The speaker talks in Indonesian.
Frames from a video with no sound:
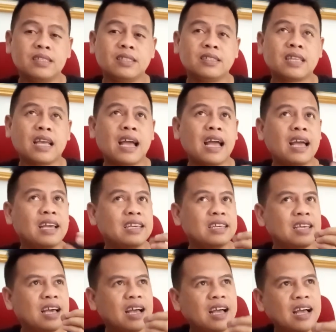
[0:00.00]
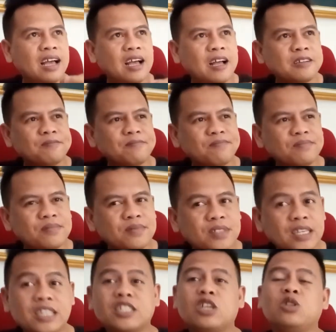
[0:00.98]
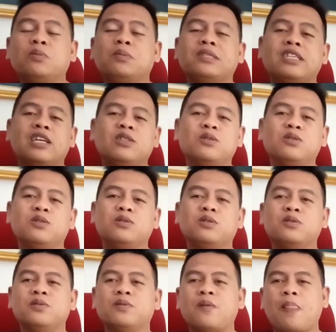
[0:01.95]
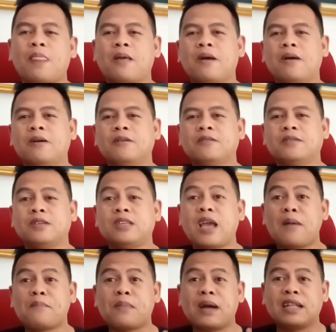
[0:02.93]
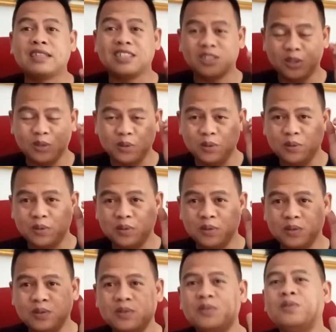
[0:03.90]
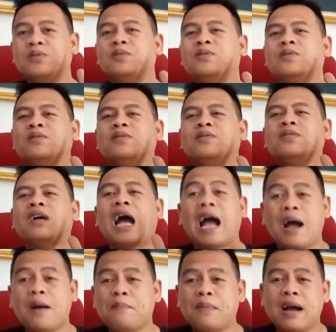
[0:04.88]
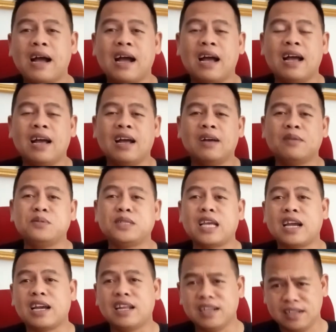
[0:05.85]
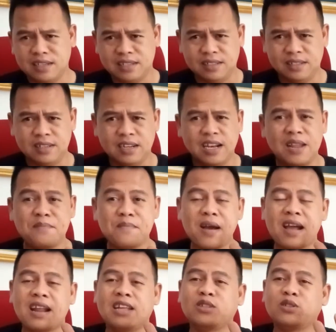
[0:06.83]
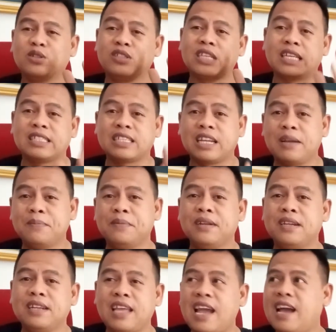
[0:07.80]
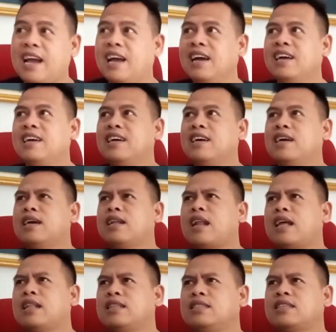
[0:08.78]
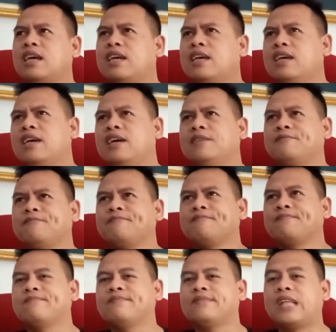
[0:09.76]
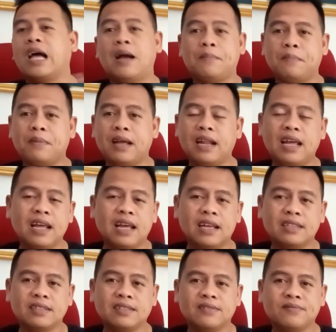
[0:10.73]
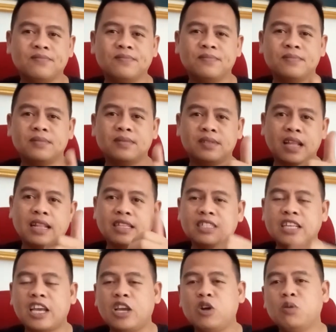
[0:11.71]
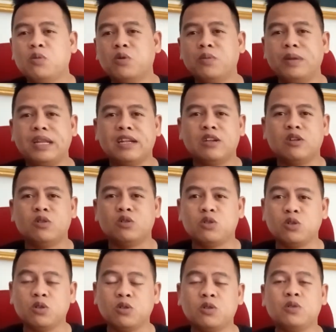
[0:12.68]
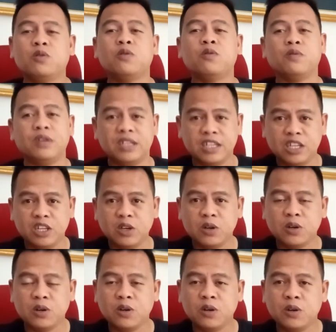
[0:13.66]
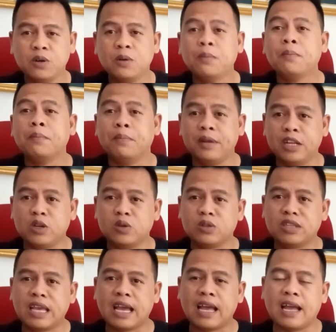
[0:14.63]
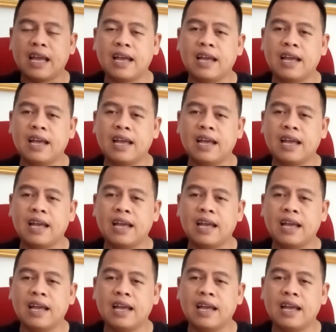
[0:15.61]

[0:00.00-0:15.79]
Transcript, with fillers: saya cek satu persatu yang pantas itu apa misalkan 500 subscriber ya nanti saya apalah nanti saya umumin untuk video berikutnya